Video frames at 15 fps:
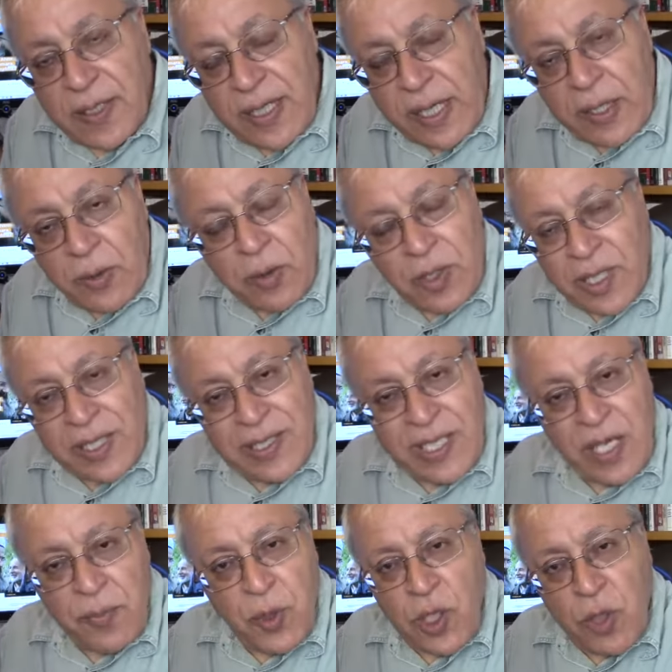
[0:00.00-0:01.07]
Yani onlar
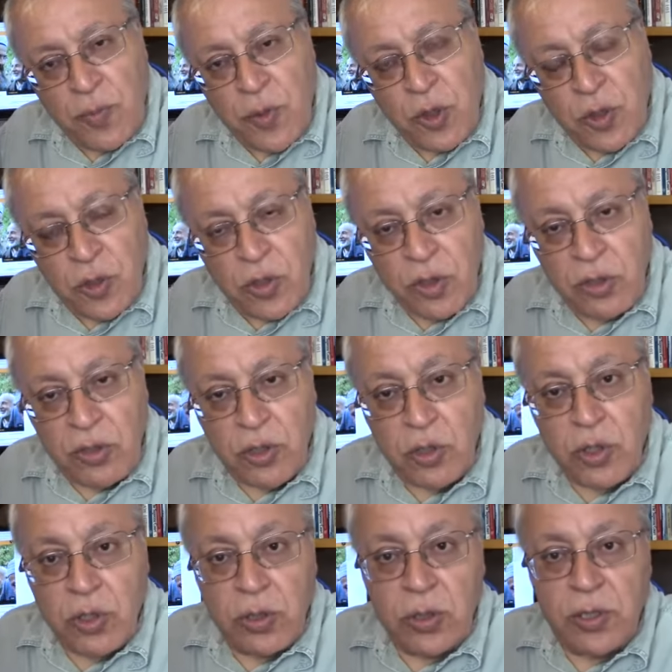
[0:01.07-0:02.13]
niye böyle büyüyor?
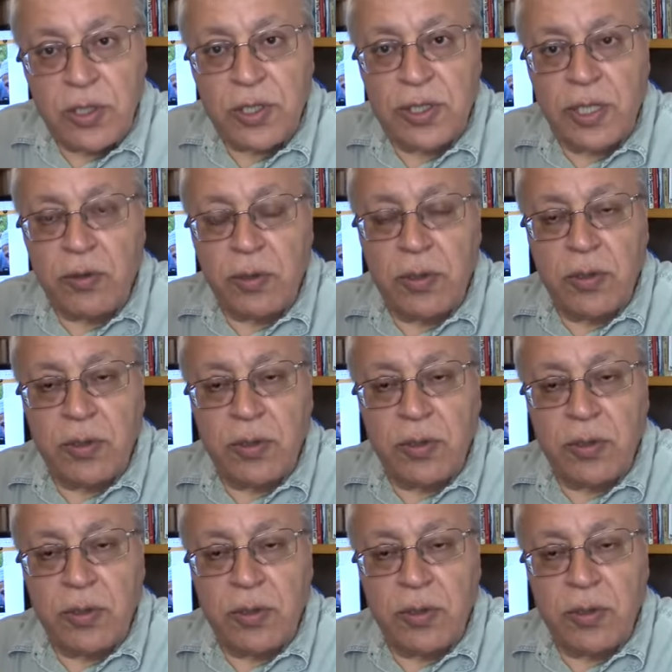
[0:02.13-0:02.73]
Çünkü işte